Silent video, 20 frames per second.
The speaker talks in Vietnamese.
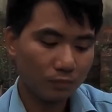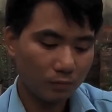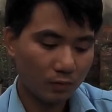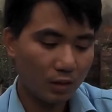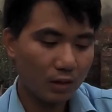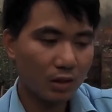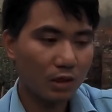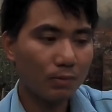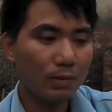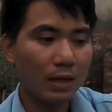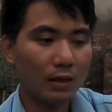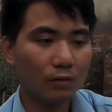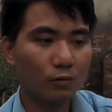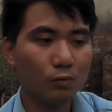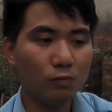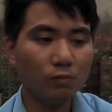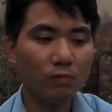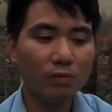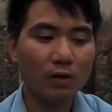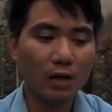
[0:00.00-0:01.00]
thì các bạn
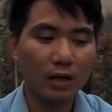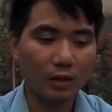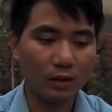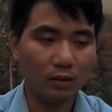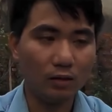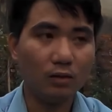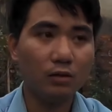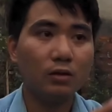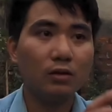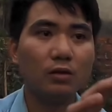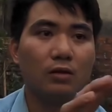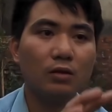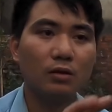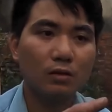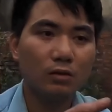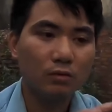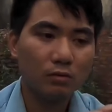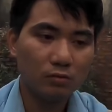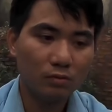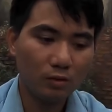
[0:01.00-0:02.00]
cũng phải
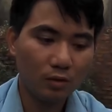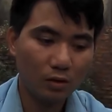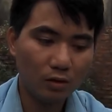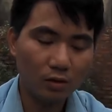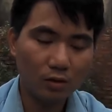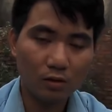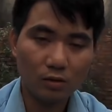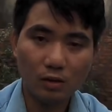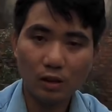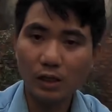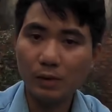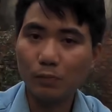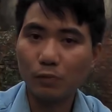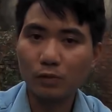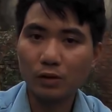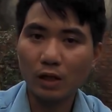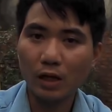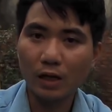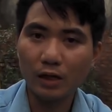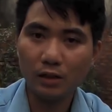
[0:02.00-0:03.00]
Ờ, để
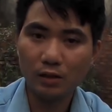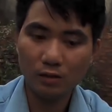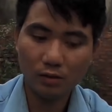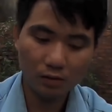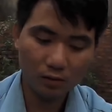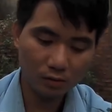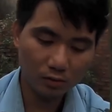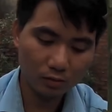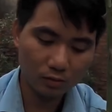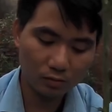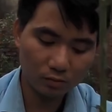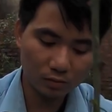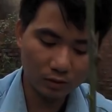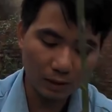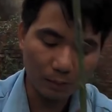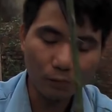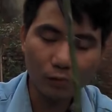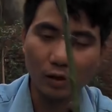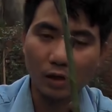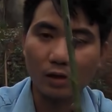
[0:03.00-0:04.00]
một cái
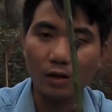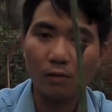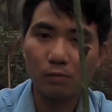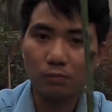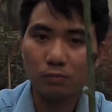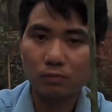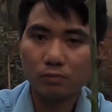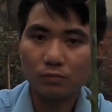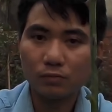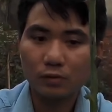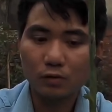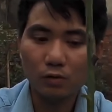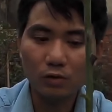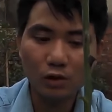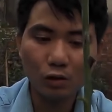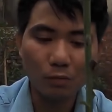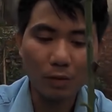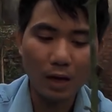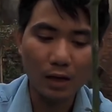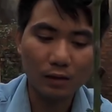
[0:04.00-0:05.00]
cắm một cái cọc có
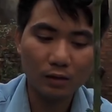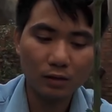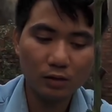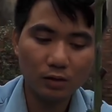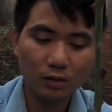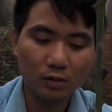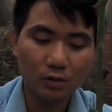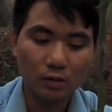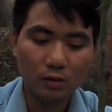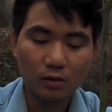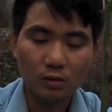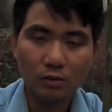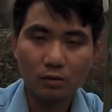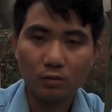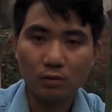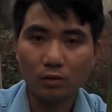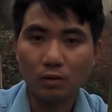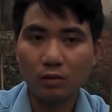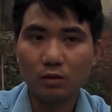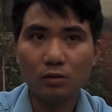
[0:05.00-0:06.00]
nhiều bạn thì
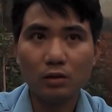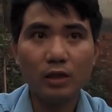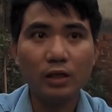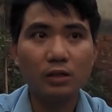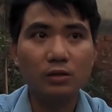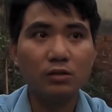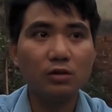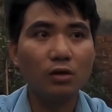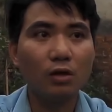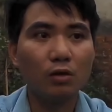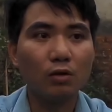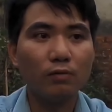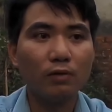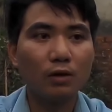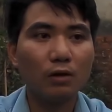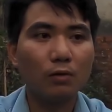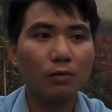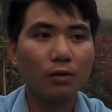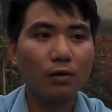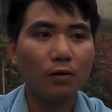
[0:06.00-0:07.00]
uh, để dựa nó
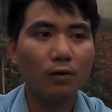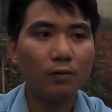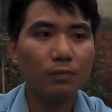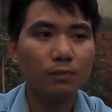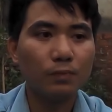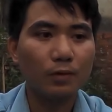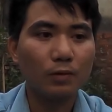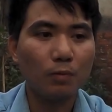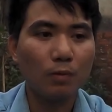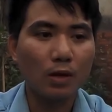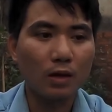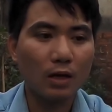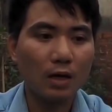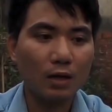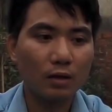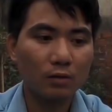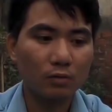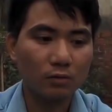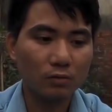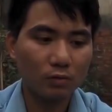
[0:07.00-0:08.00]
vào đâu đó hoặc
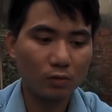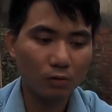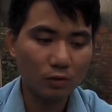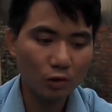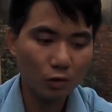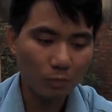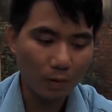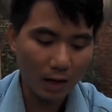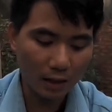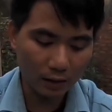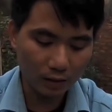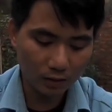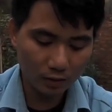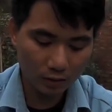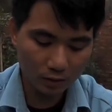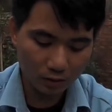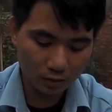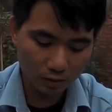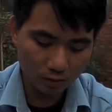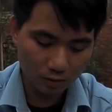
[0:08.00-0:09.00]
là có nhiều bạn ấy
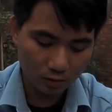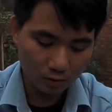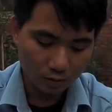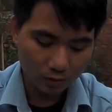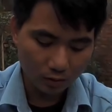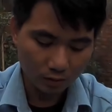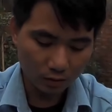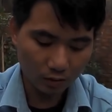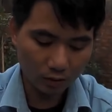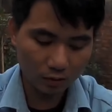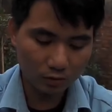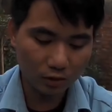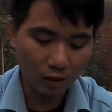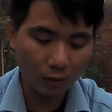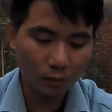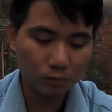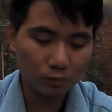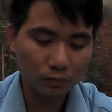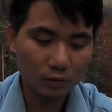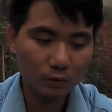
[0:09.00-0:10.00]
thì uh,
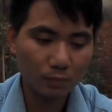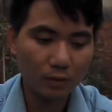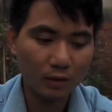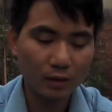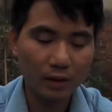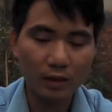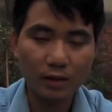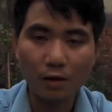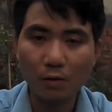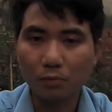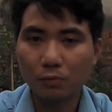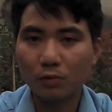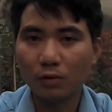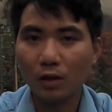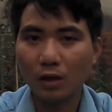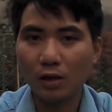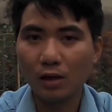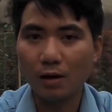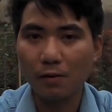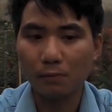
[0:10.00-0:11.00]
trồng nhưng mà cái cọc nó
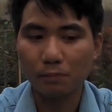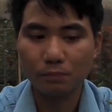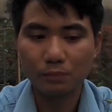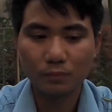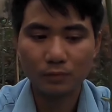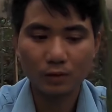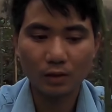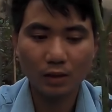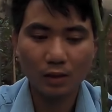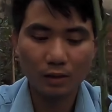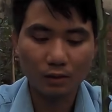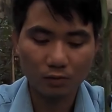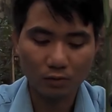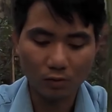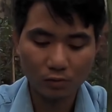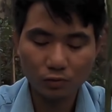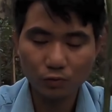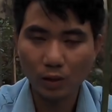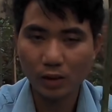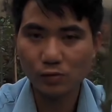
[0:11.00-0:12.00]
lại lỏng thế là
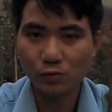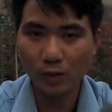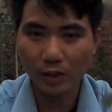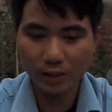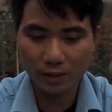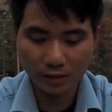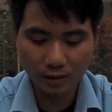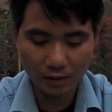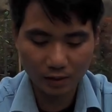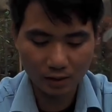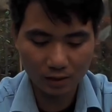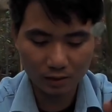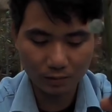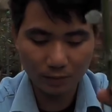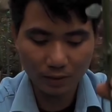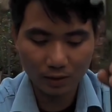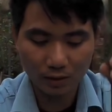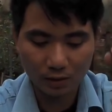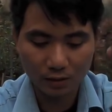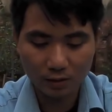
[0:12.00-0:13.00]
nó xoay xoay như này này các
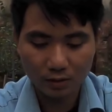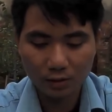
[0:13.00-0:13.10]
bạn này